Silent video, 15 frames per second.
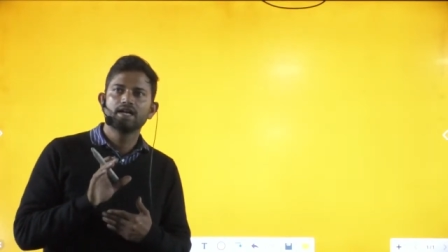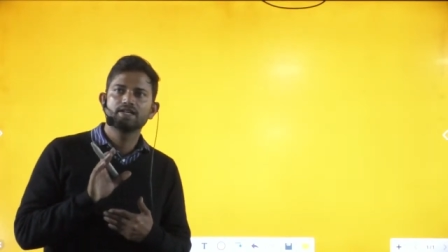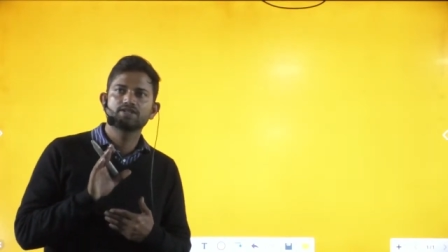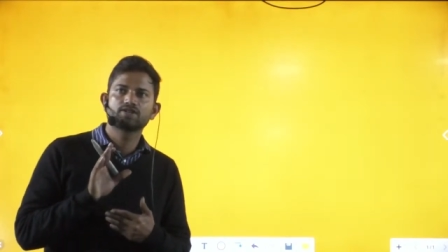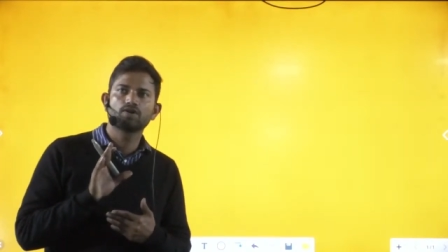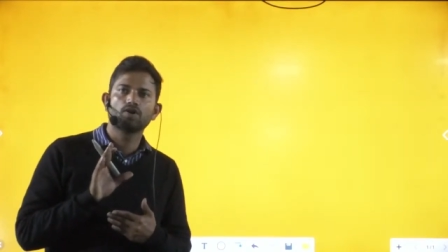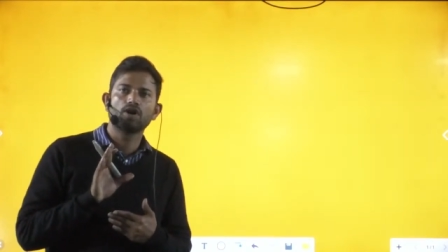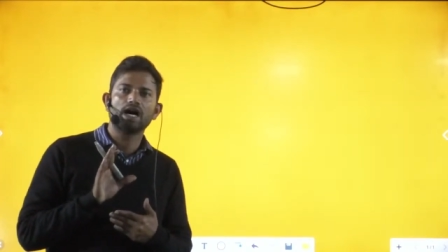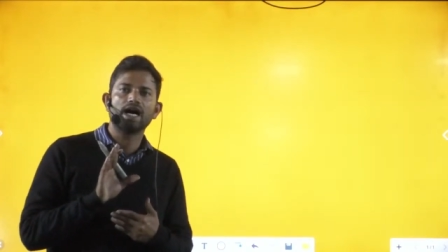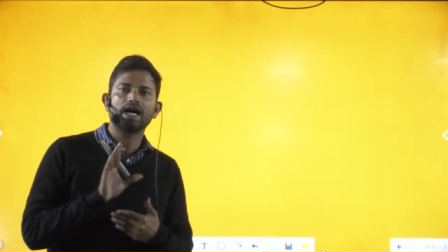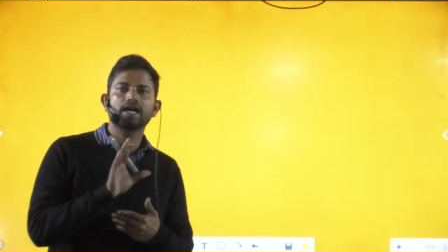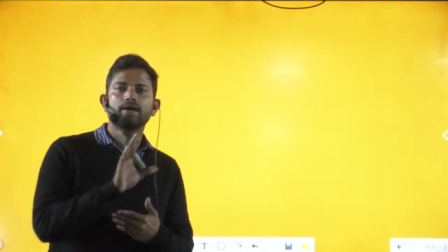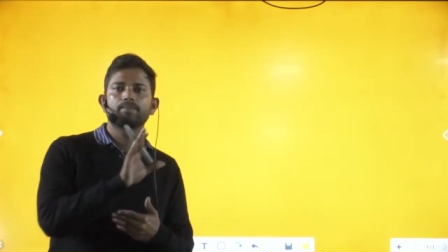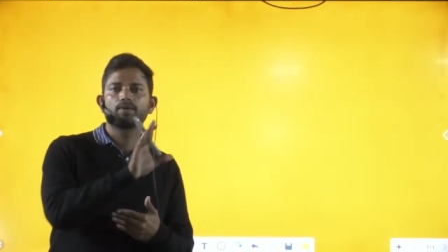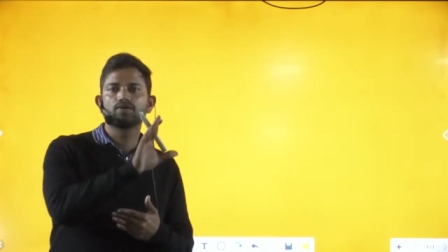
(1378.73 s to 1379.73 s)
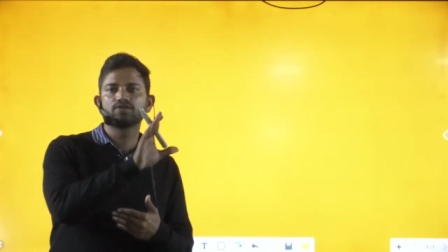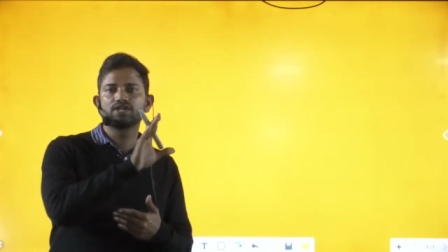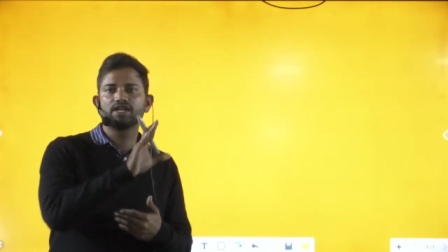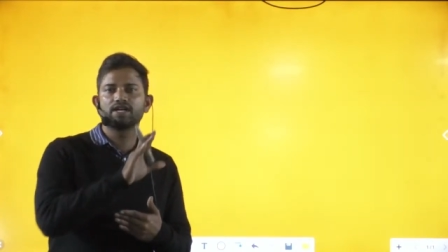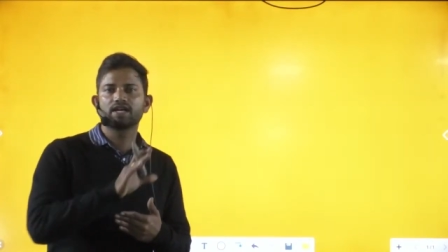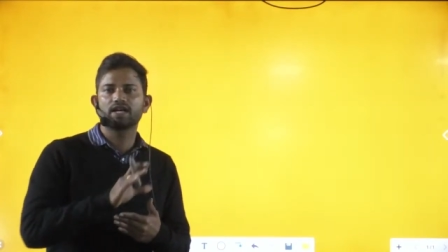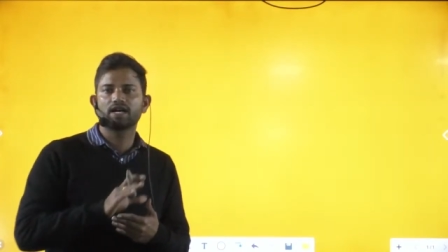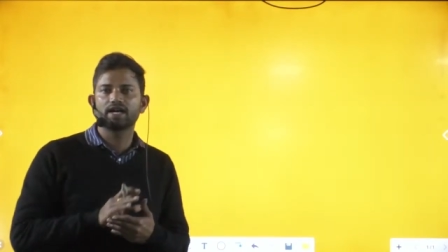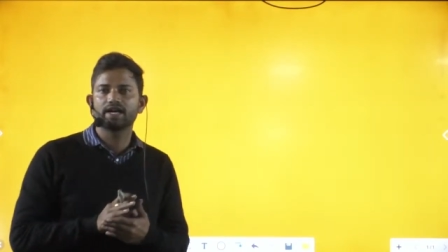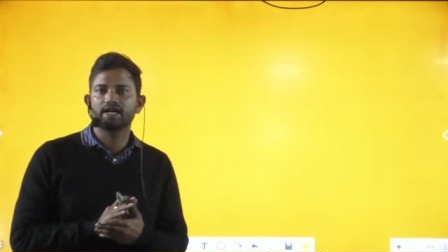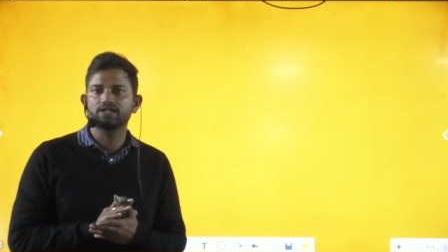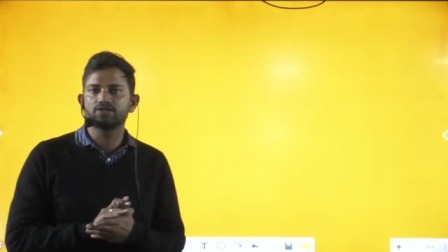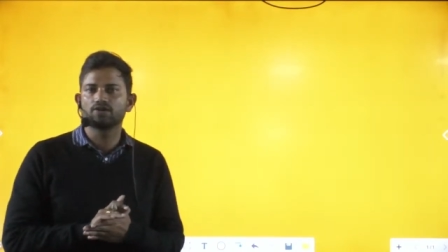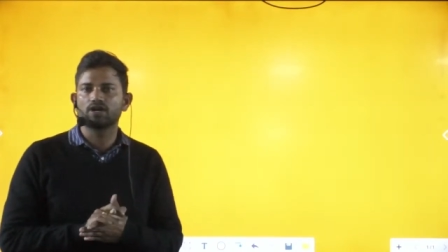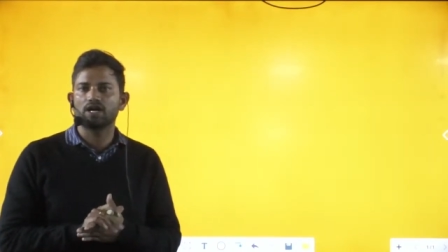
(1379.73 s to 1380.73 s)
इसको आगे प्रोसीड करने
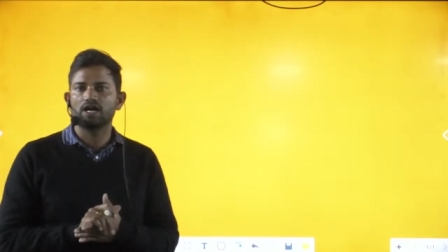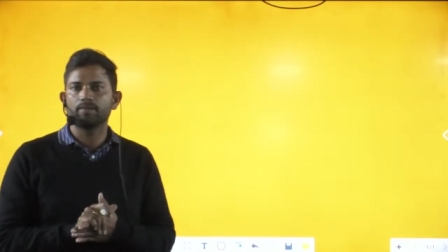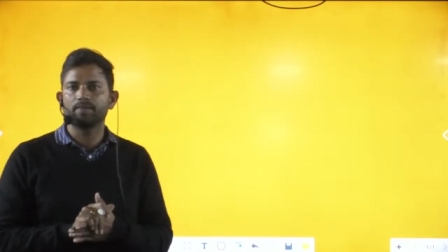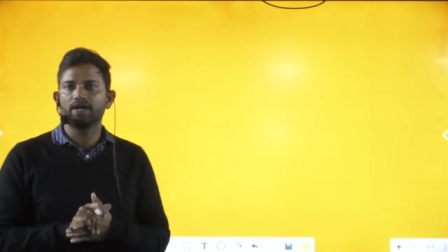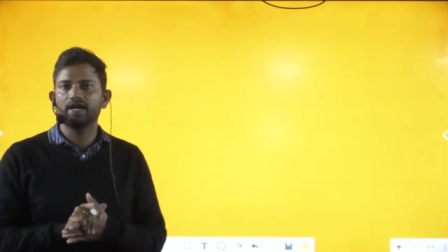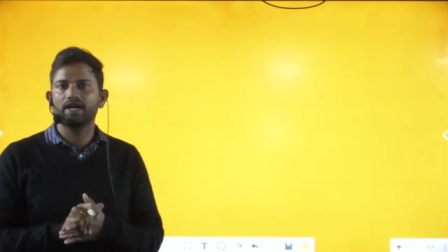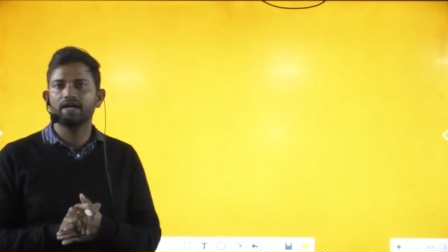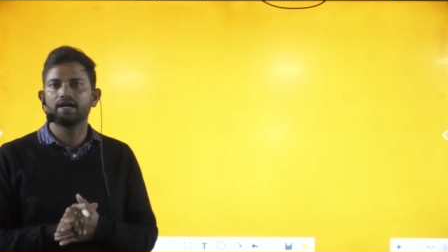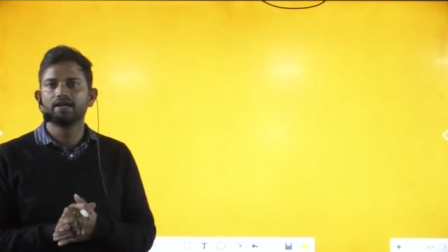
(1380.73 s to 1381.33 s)
का जो काम है